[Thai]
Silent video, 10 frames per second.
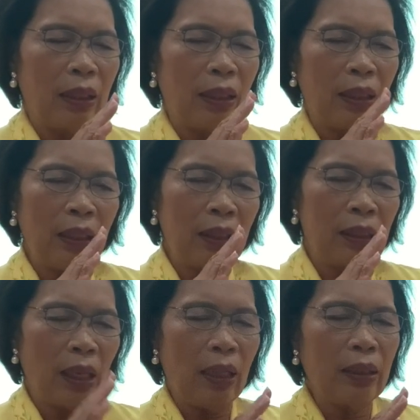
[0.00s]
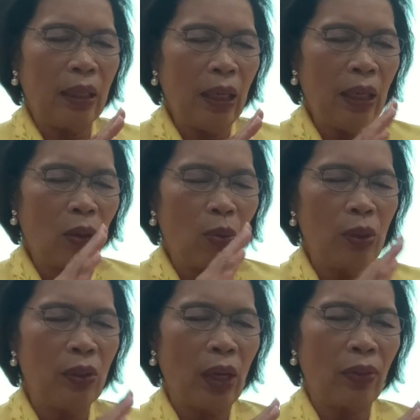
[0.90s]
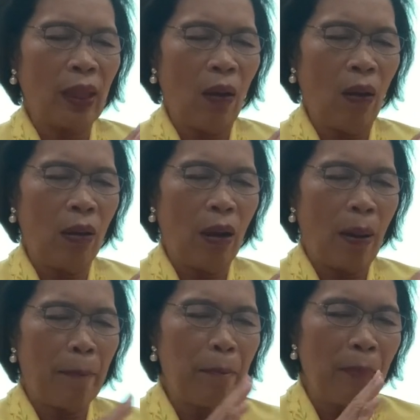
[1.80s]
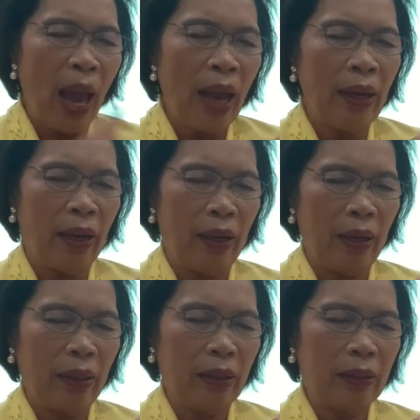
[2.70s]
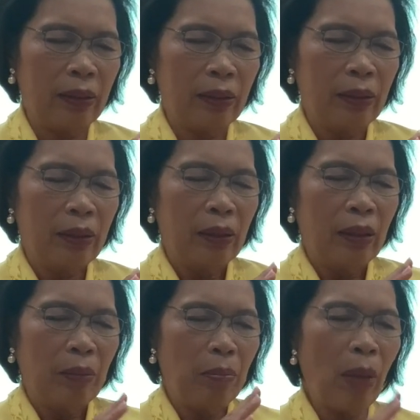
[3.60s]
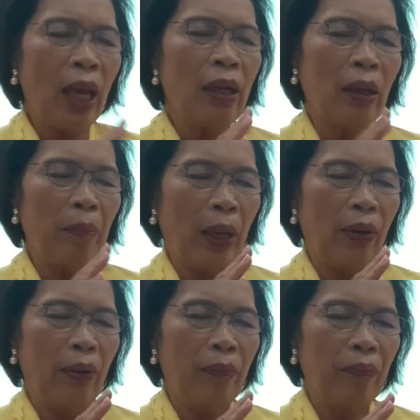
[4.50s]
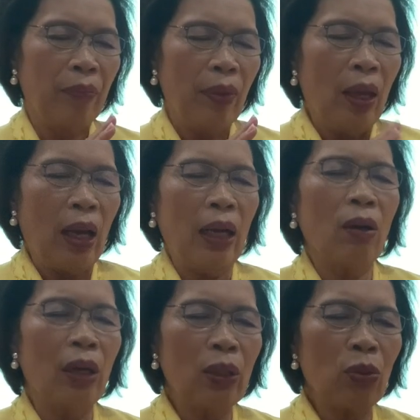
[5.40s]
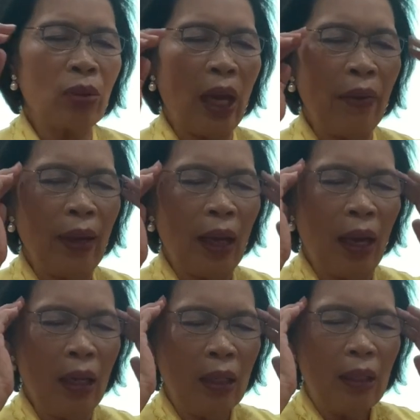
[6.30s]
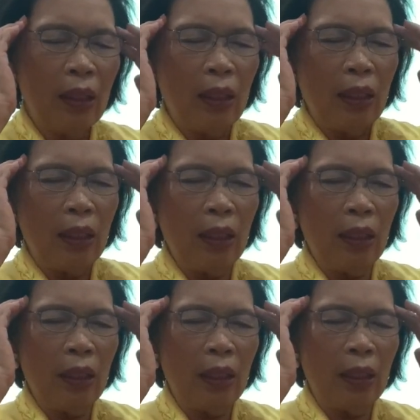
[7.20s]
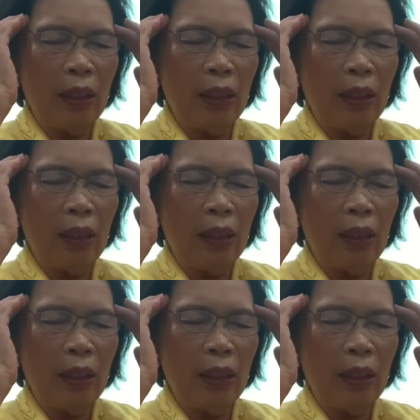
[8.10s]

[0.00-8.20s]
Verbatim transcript: คือสิ่งที่คุณจะต้องแม่นแม่นกับมันอ่ะขอให้ทุกท่านนะคะเอ่อ